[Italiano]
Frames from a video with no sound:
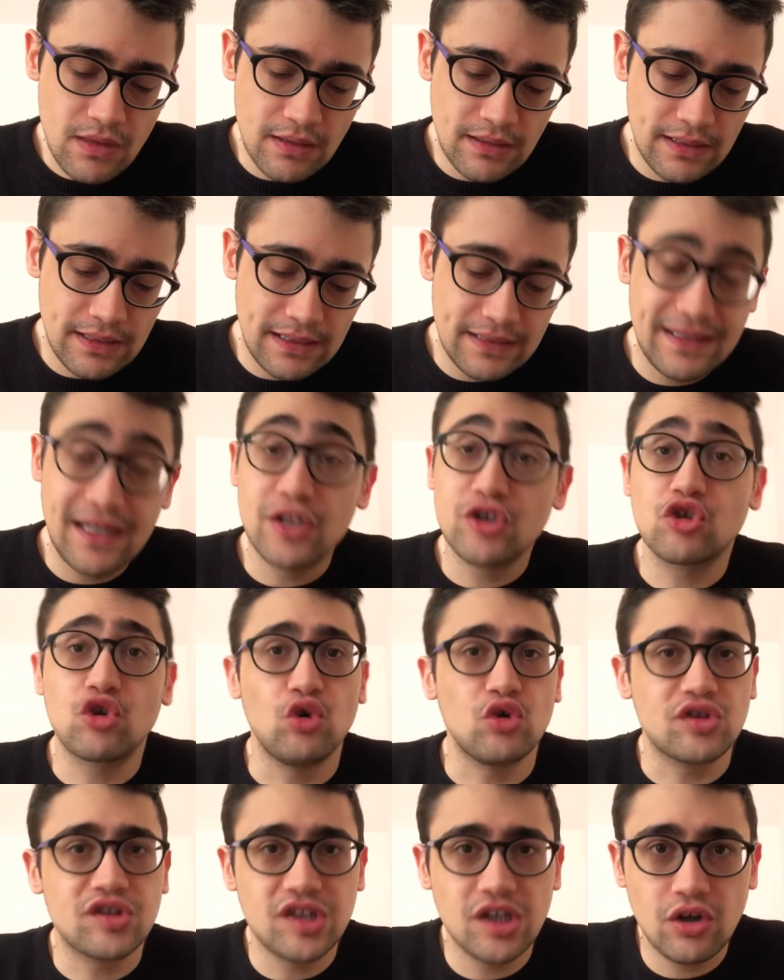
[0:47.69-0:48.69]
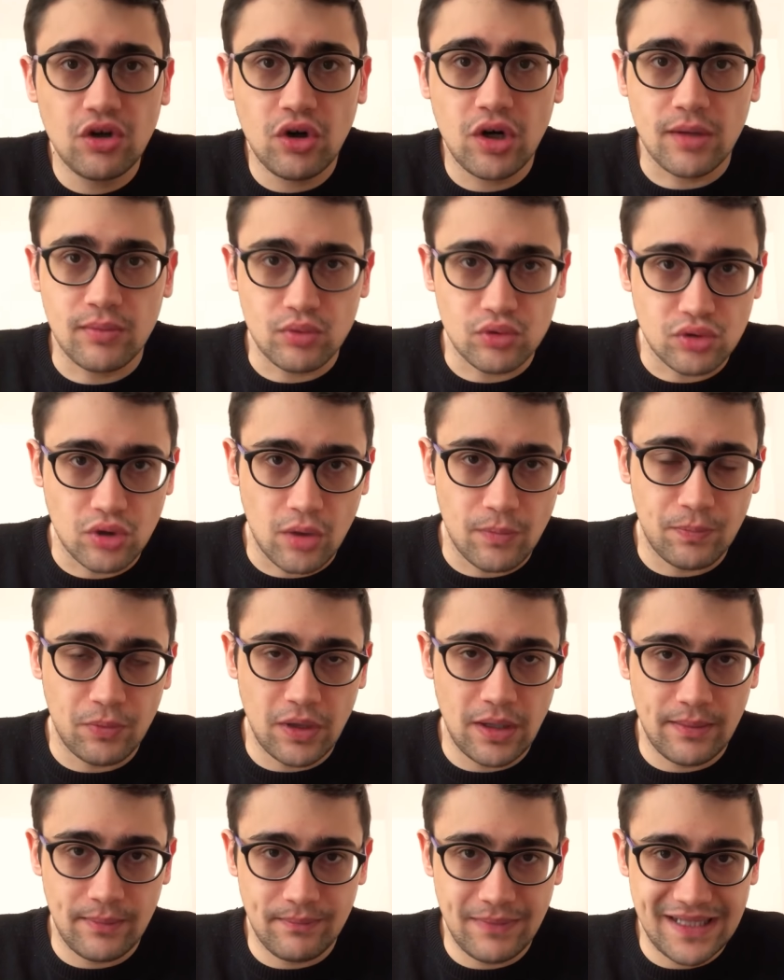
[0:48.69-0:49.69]
eh, nelle scorse ore purtroppo
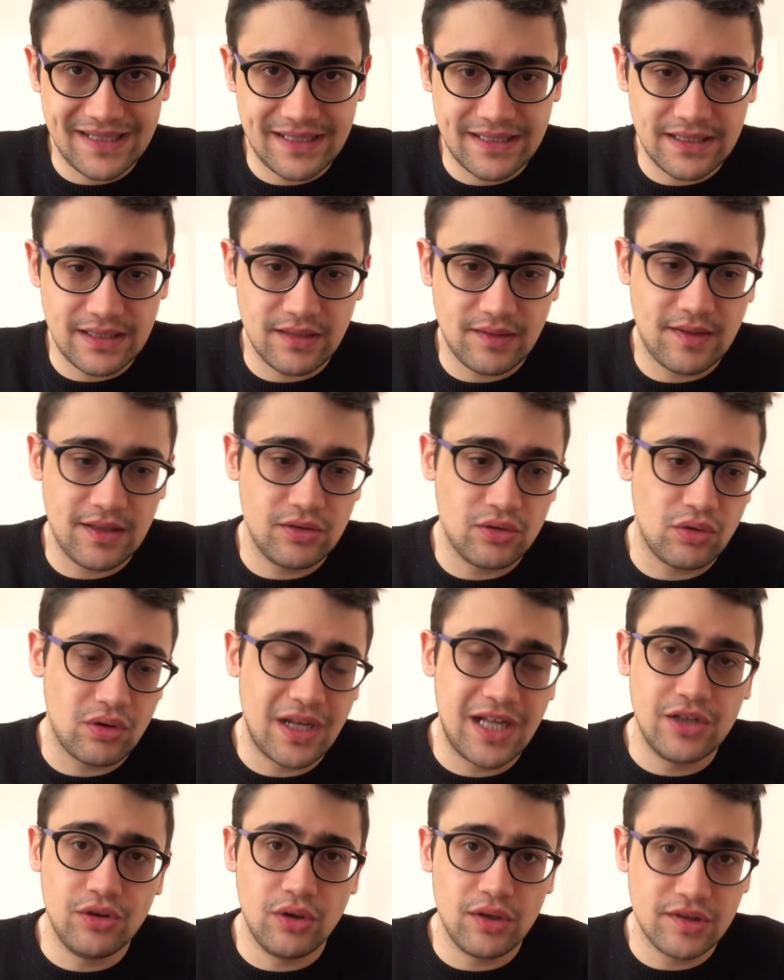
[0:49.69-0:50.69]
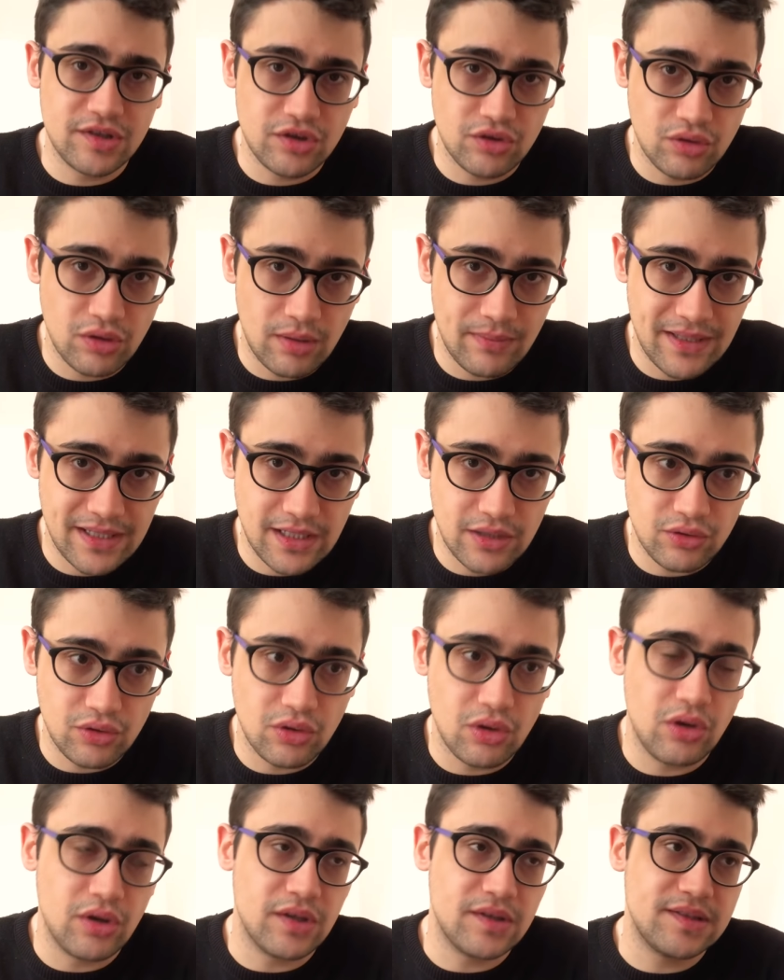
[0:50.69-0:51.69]
la madre di Cristiano Ronaldo, la signora Maria
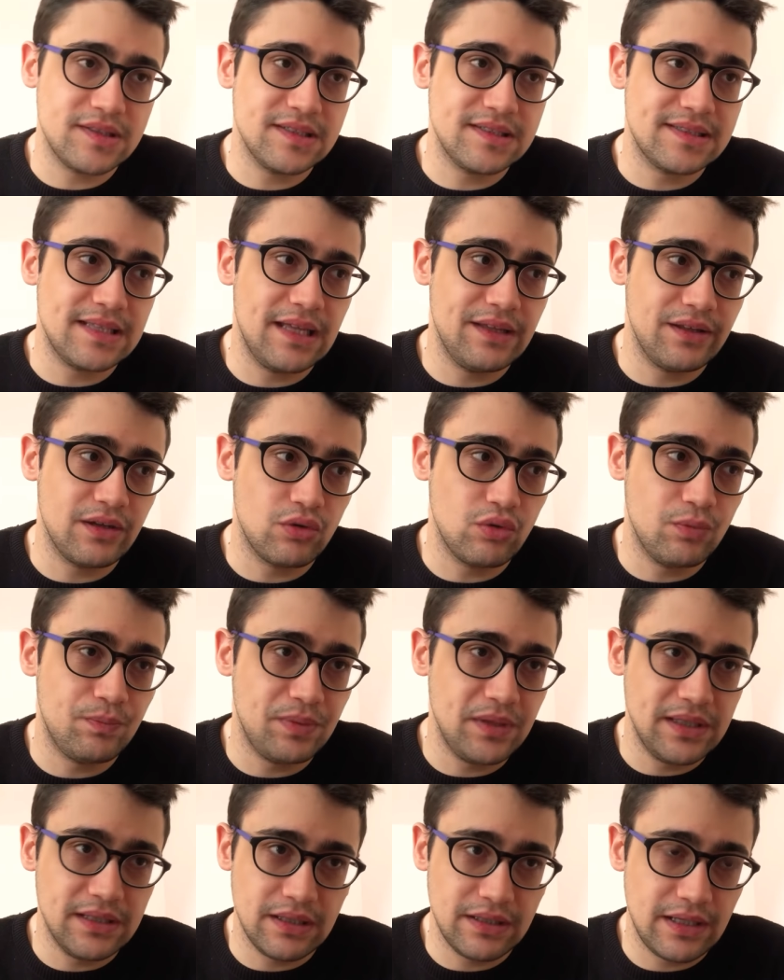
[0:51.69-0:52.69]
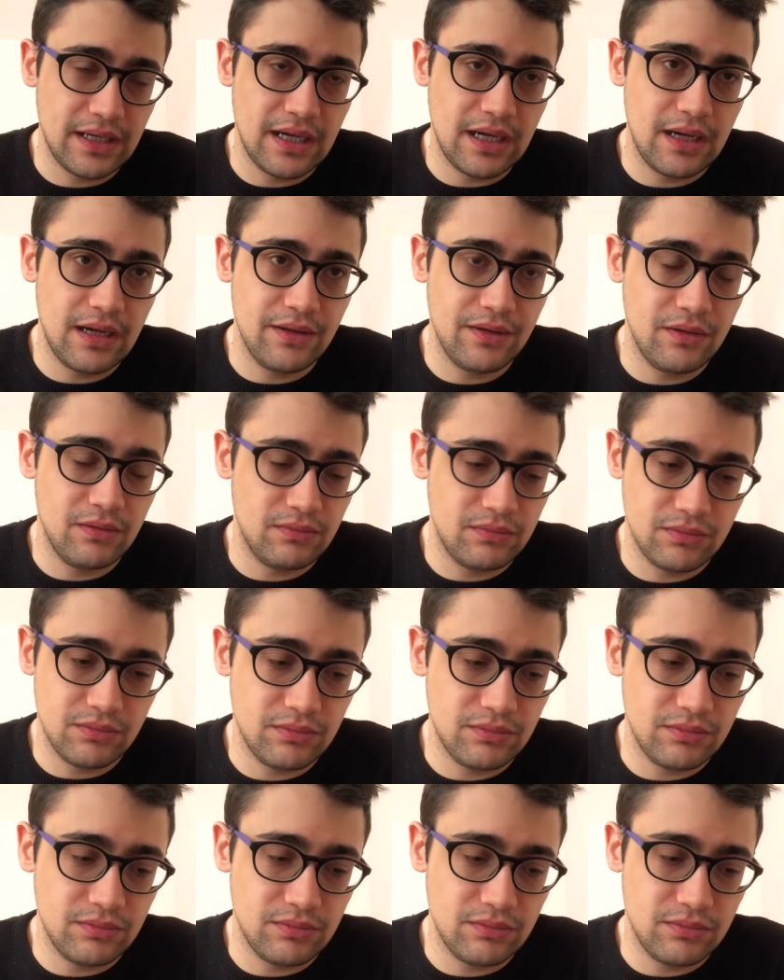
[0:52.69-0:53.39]
Dolores, è stata colpita da, da,